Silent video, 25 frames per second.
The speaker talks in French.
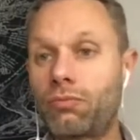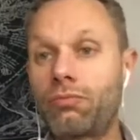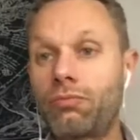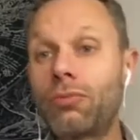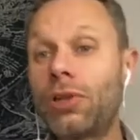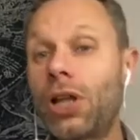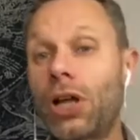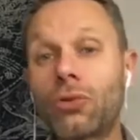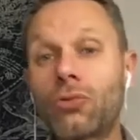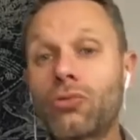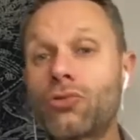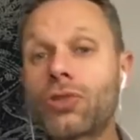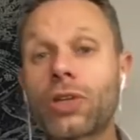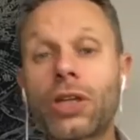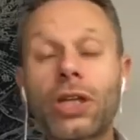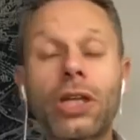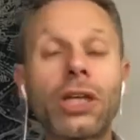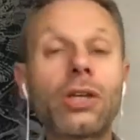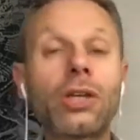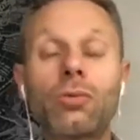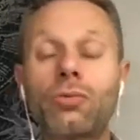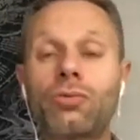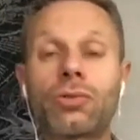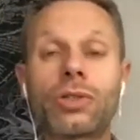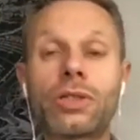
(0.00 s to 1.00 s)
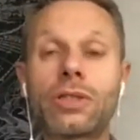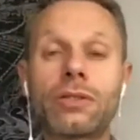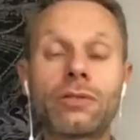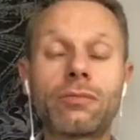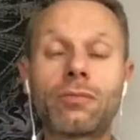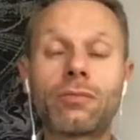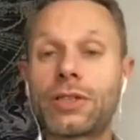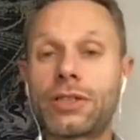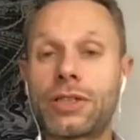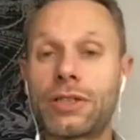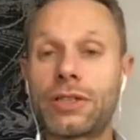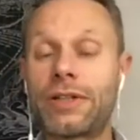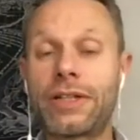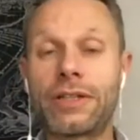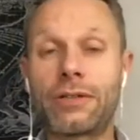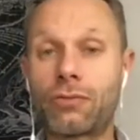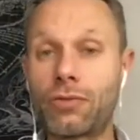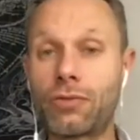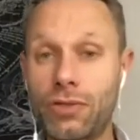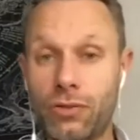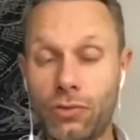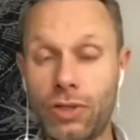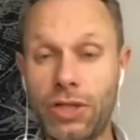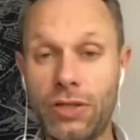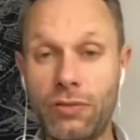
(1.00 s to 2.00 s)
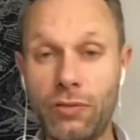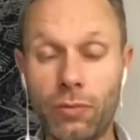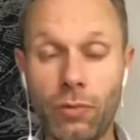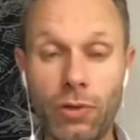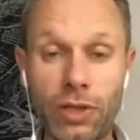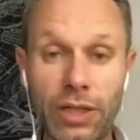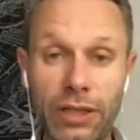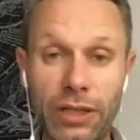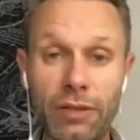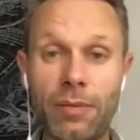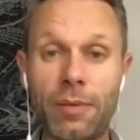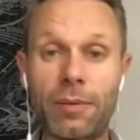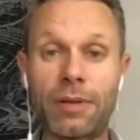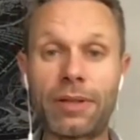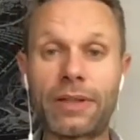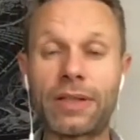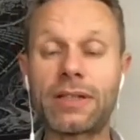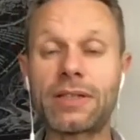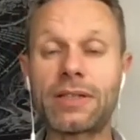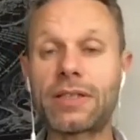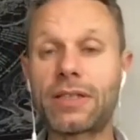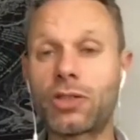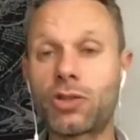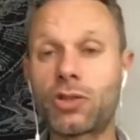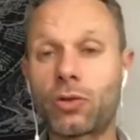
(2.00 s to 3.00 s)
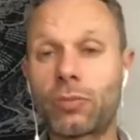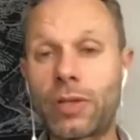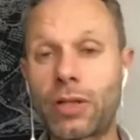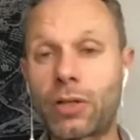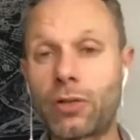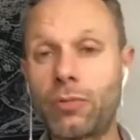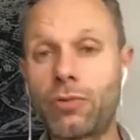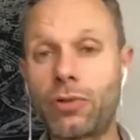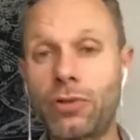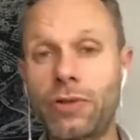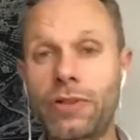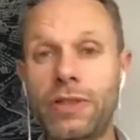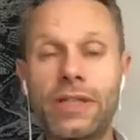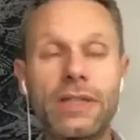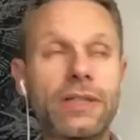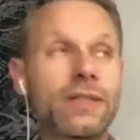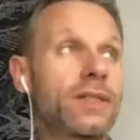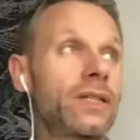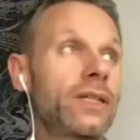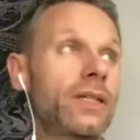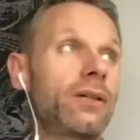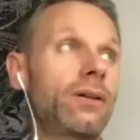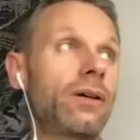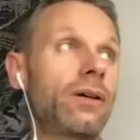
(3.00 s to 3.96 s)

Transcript: l'industrie ou qui, moi, ça va être, ceux qui vont me regarder demain matin, c'est des gens de ma communauté. C'est,